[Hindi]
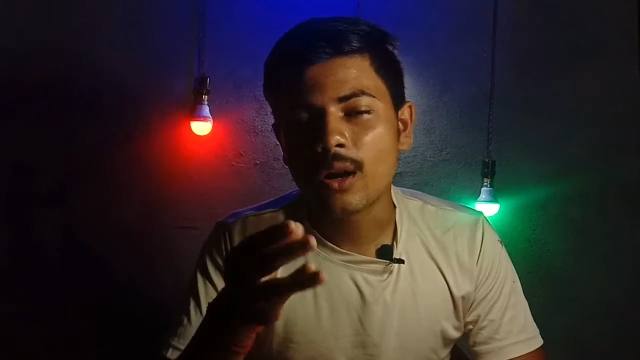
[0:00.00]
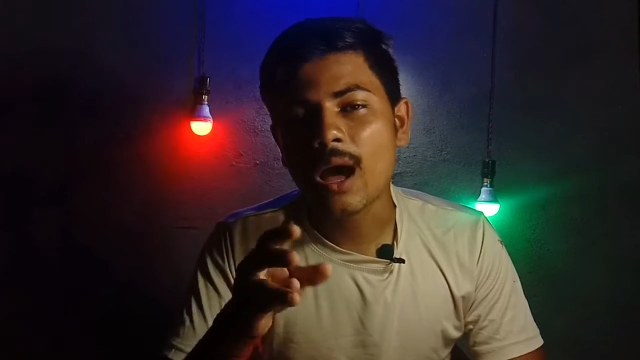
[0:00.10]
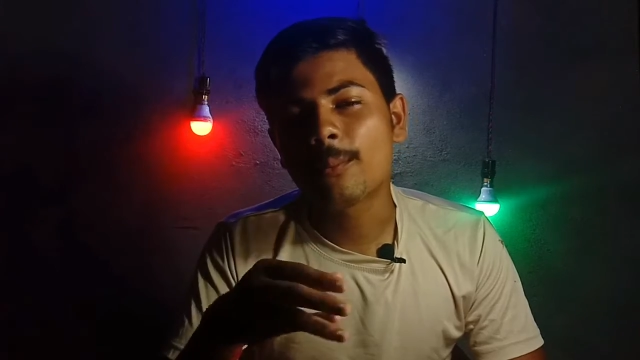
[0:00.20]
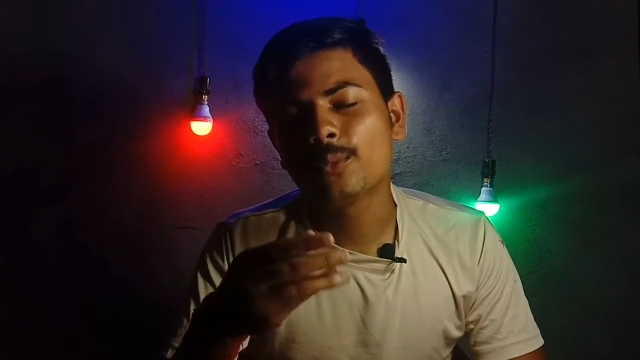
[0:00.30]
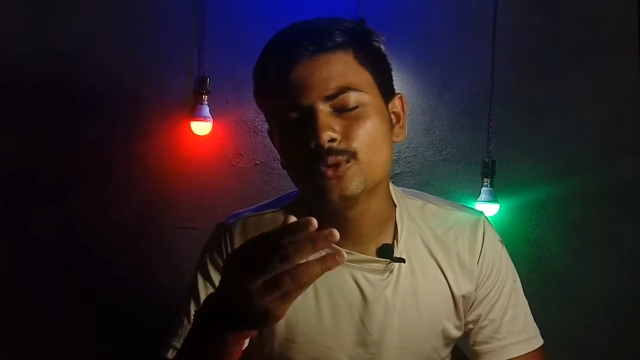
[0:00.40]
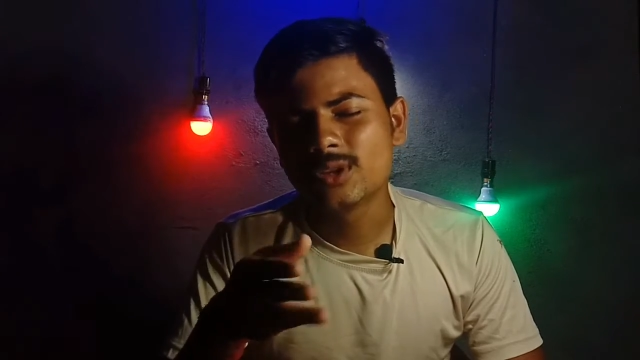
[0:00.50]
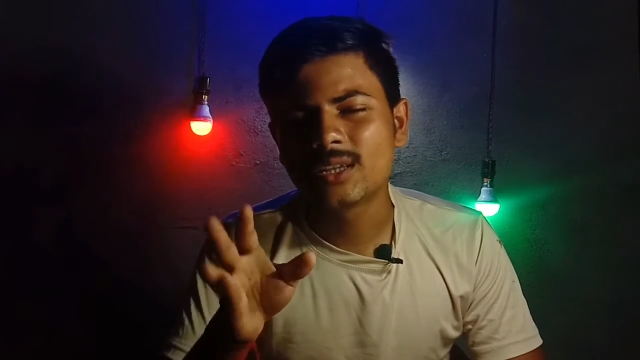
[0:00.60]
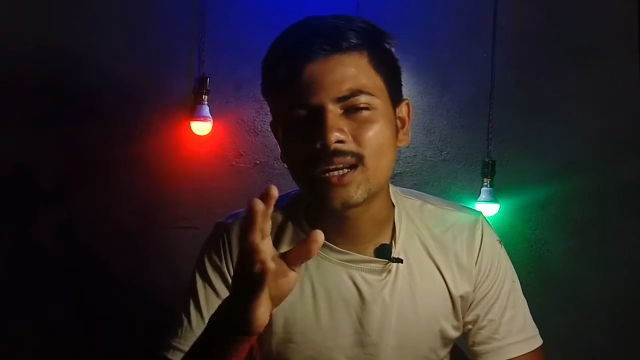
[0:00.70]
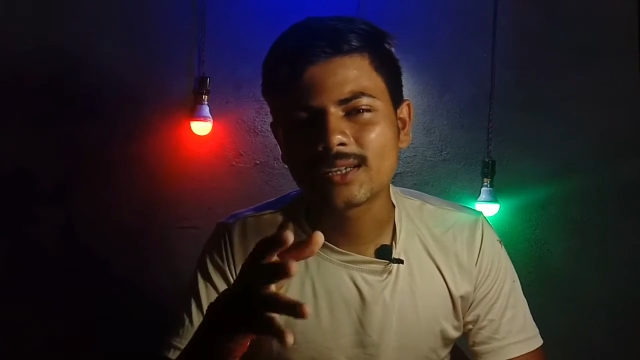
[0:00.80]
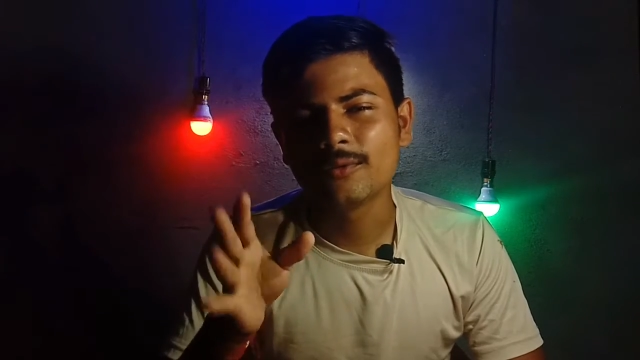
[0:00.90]
और आप उसी
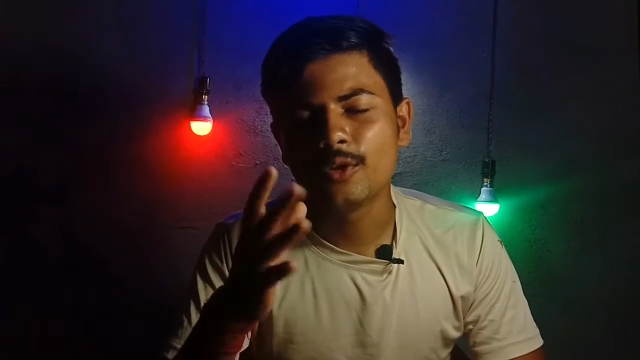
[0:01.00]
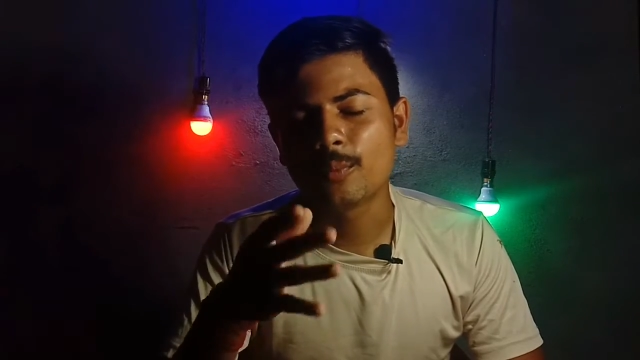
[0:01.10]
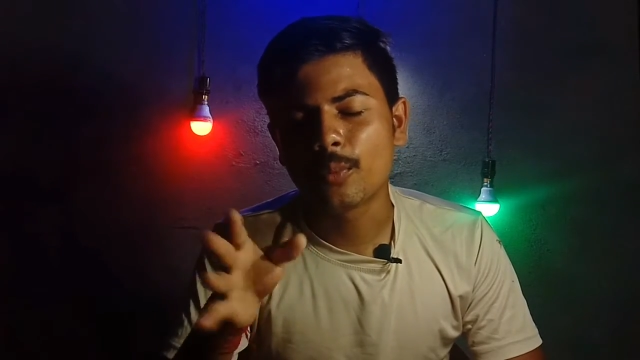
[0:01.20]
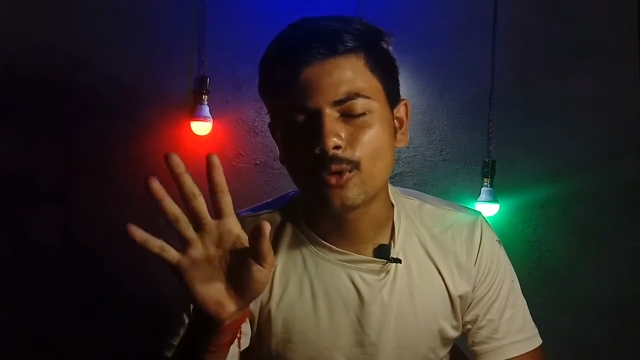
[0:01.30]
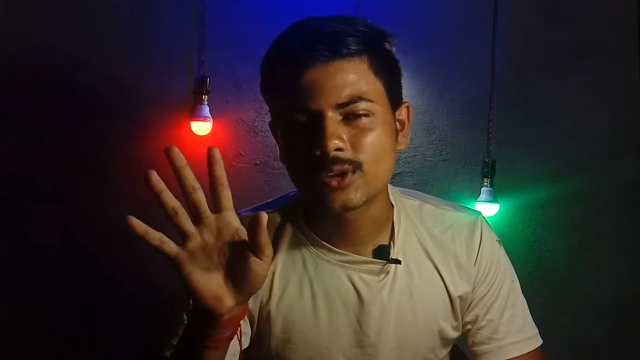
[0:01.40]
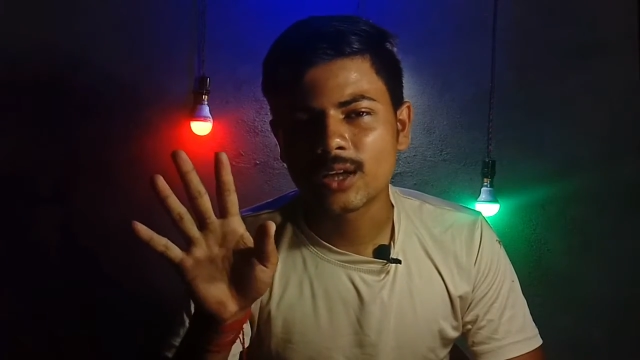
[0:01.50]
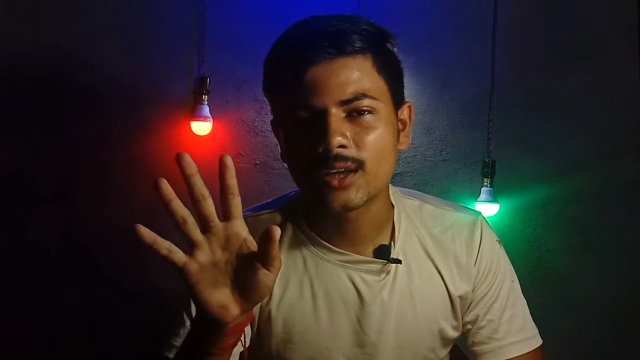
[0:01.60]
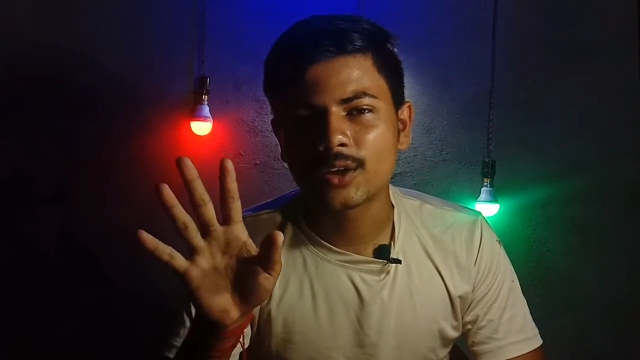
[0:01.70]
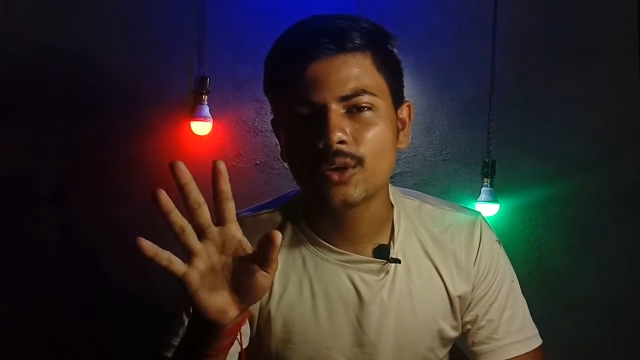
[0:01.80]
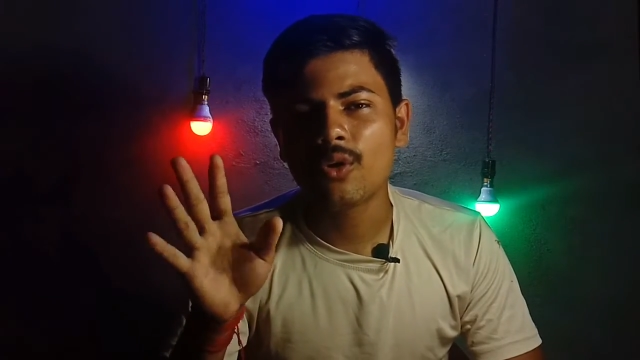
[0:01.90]
तरह से वीडियो पोस्ट कर
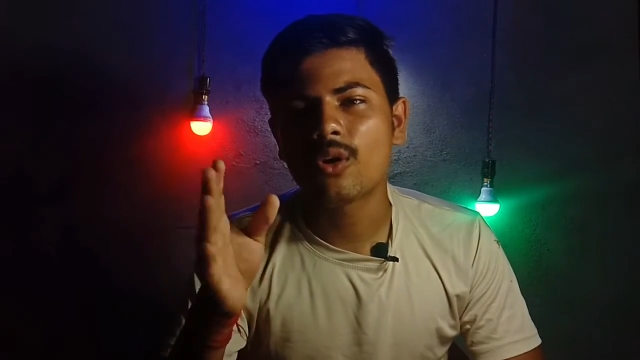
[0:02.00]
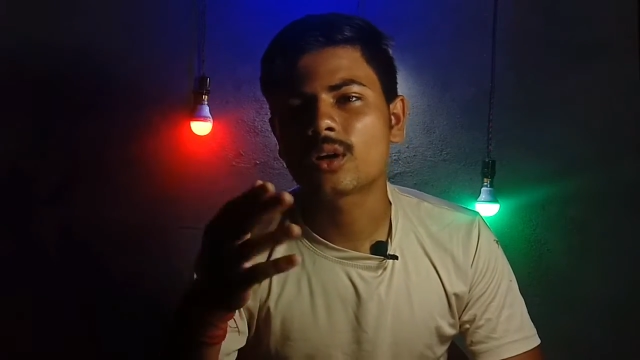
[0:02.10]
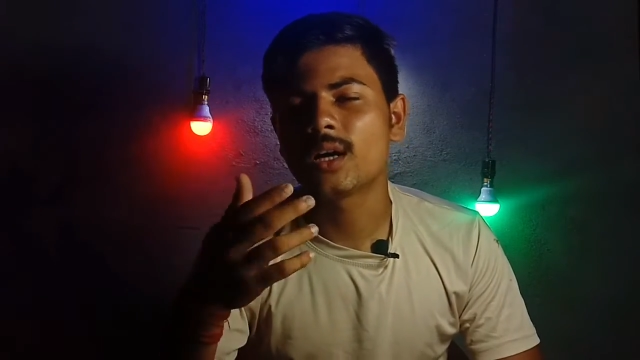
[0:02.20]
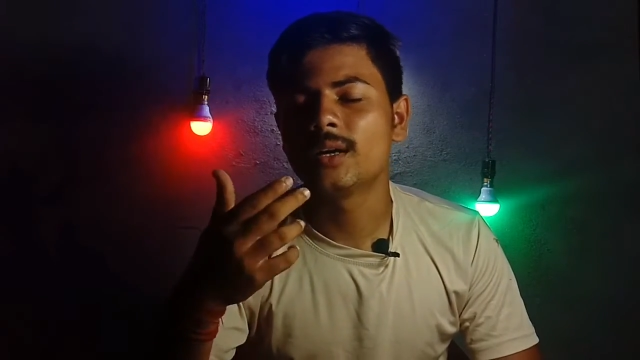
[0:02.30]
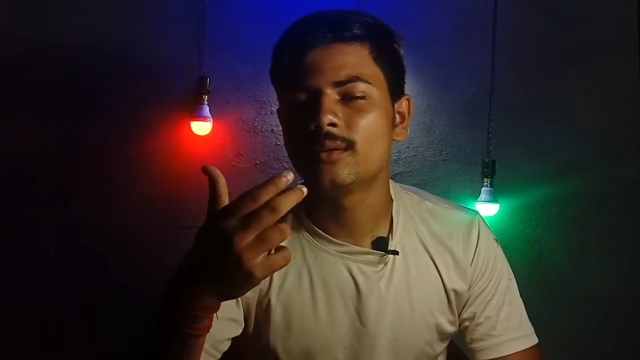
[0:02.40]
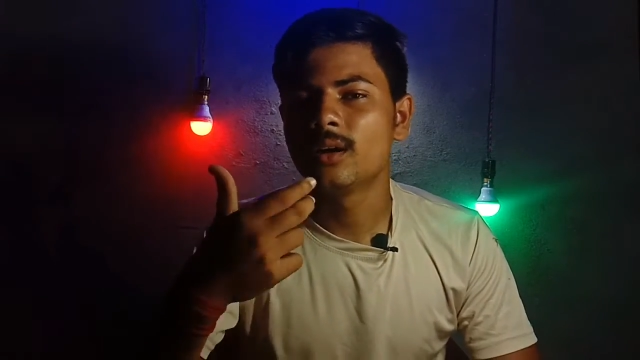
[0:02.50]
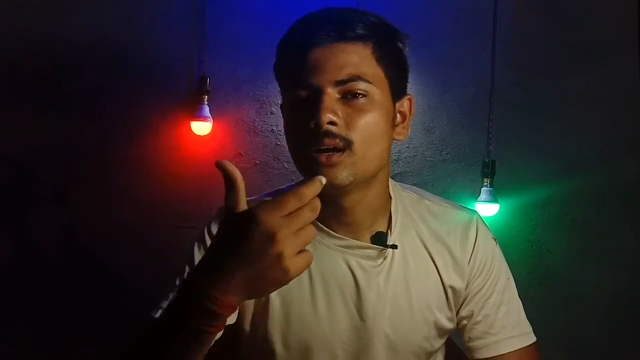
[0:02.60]
देते हो और कहीं